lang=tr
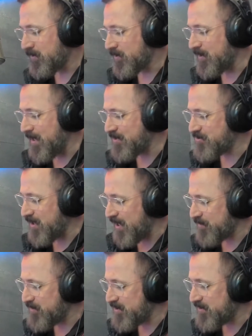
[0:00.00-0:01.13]
Gerçi
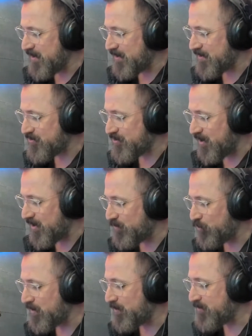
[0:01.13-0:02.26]
her bir derde
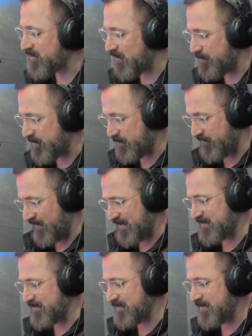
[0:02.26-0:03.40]
çare bulan bir tabip
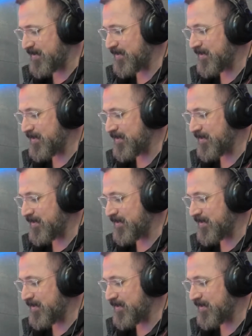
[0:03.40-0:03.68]
vardır.